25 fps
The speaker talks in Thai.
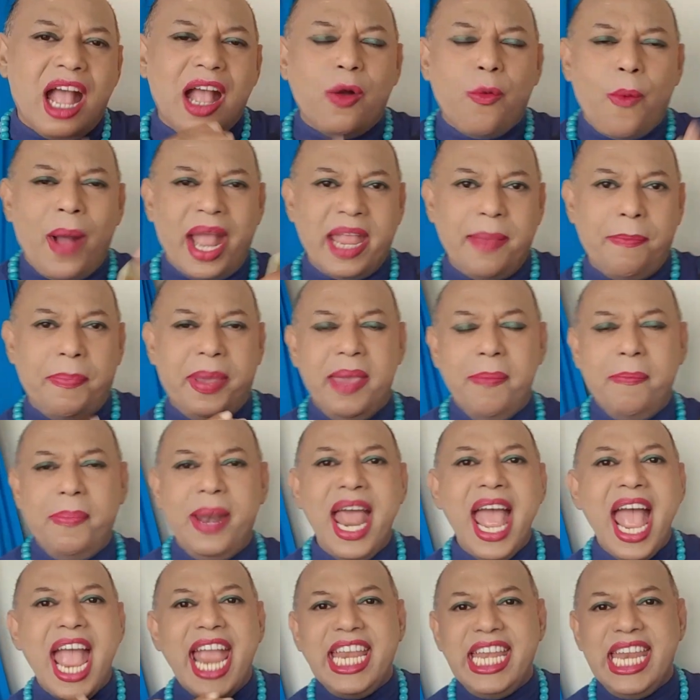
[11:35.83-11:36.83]
ไหวพริบ
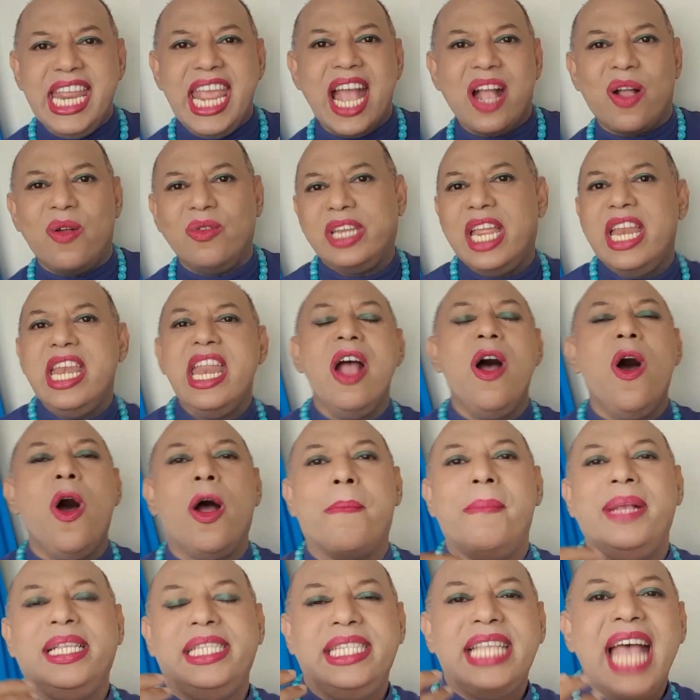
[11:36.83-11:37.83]
และไอเดียของท่านเนี่ยออ
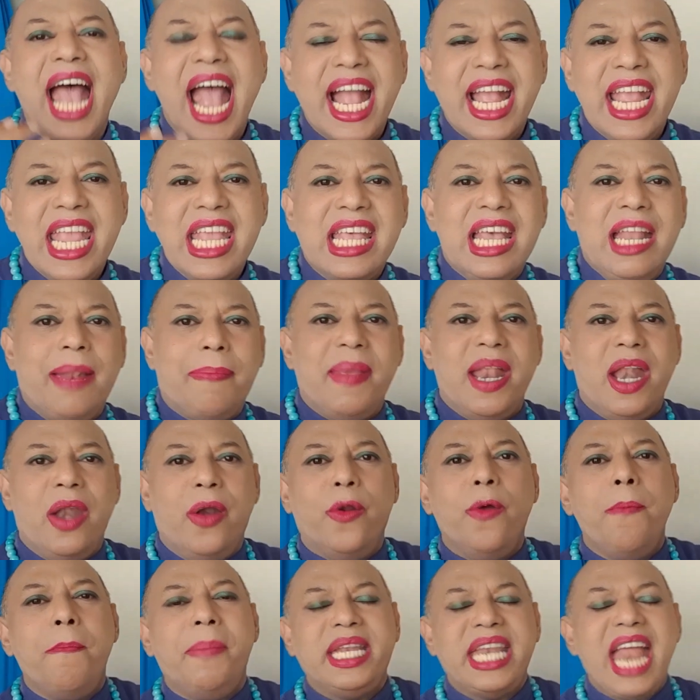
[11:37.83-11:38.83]
กมาสร้างให้เกิดเป็น
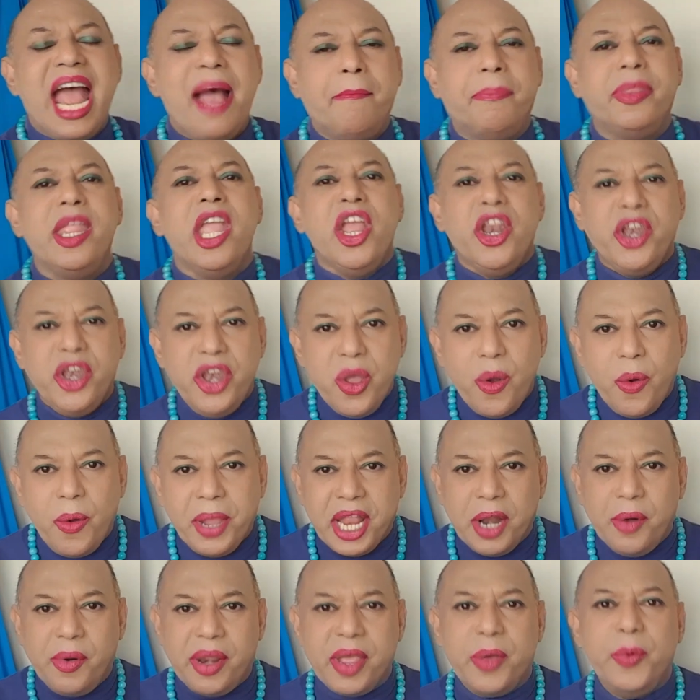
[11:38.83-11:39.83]
รูปธรรมโดย
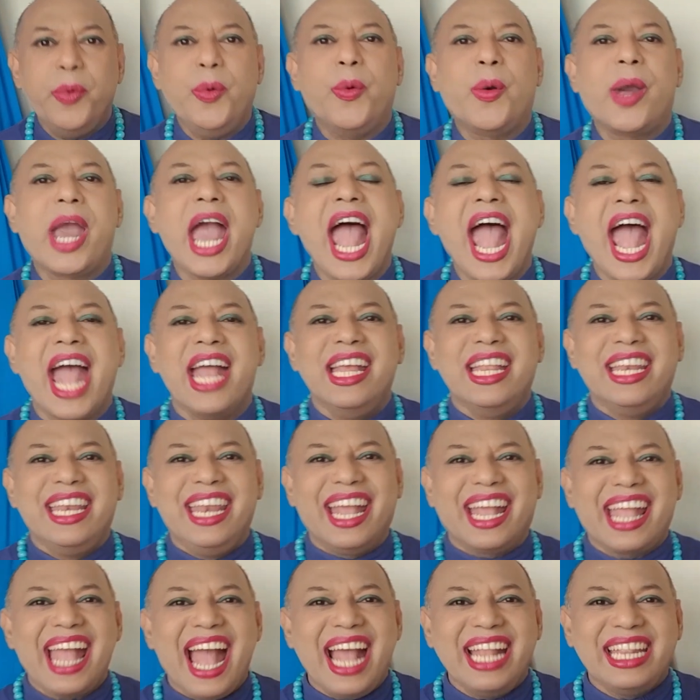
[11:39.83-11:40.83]
เร็วค่ะ
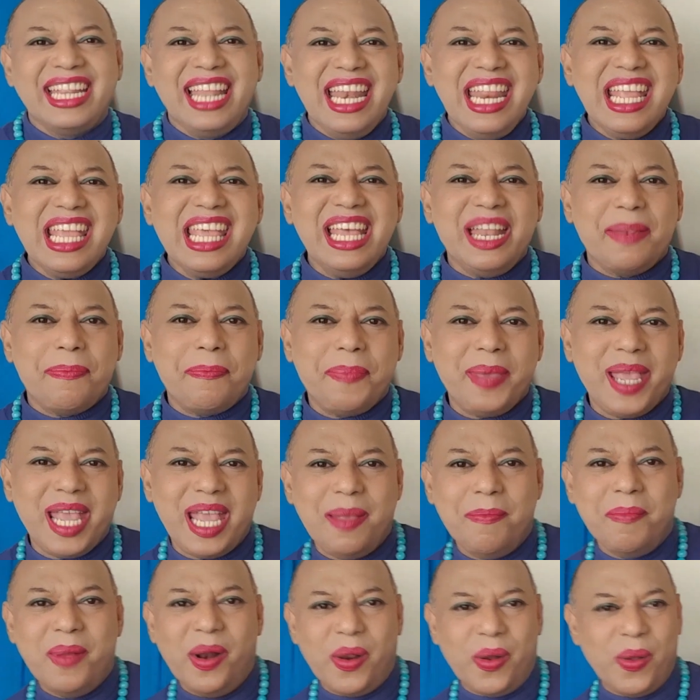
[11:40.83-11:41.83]
นะคะท่านที่เกิดปี
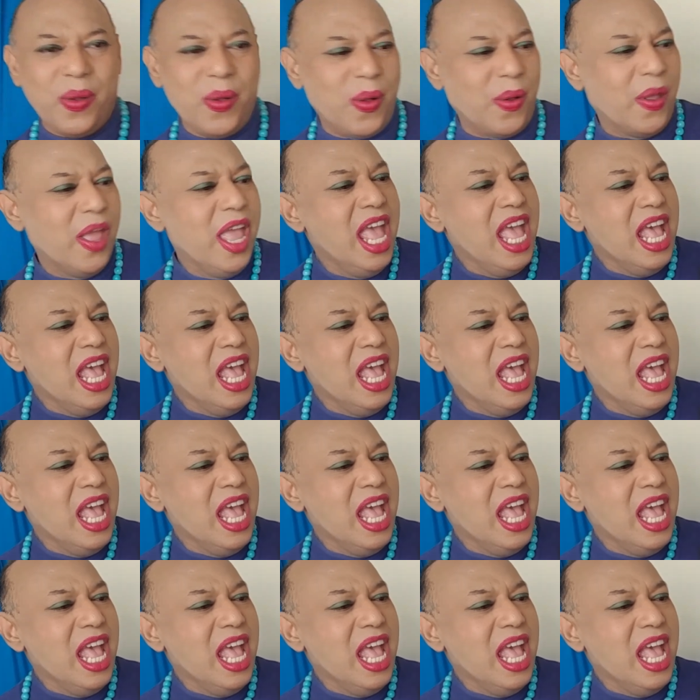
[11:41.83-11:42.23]
มะโรง